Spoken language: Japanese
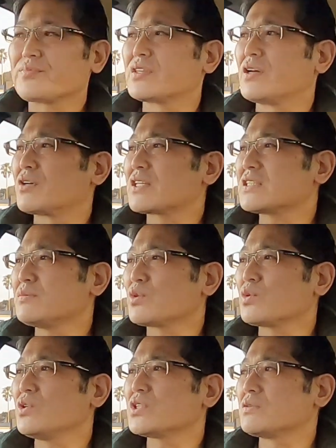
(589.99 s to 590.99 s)
で、私も
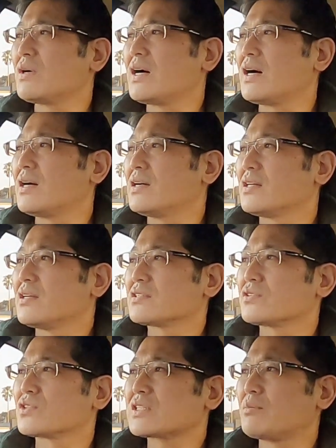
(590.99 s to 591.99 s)
当時は、
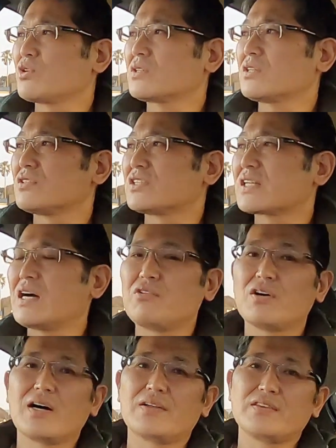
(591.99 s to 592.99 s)
サボってる時間
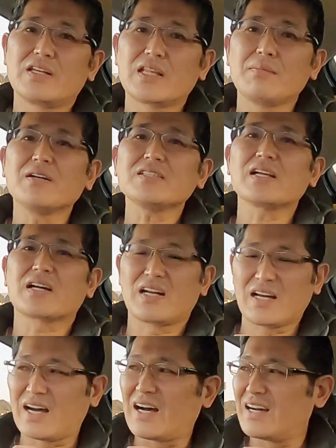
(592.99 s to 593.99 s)
は寝てましたか
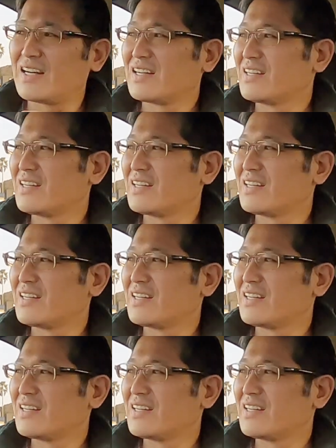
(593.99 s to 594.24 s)
ら、